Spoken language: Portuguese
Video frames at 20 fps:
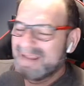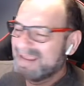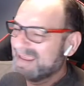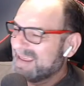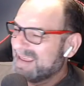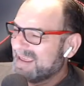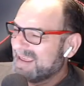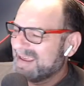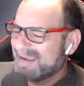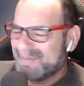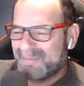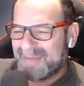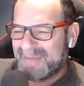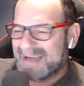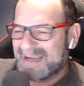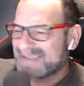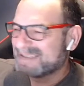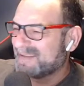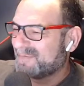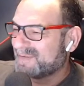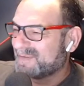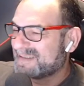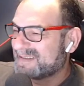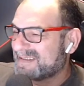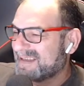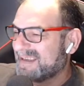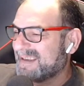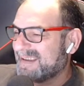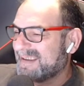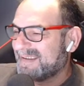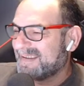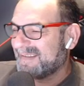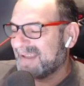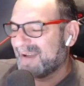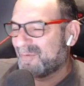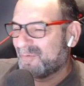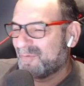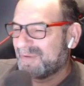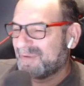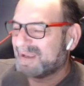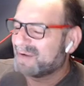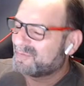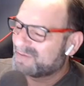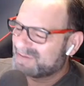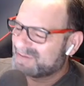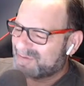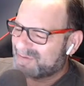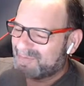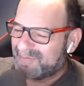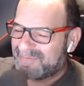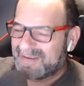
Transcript: É, basta você. A única coisa, como eu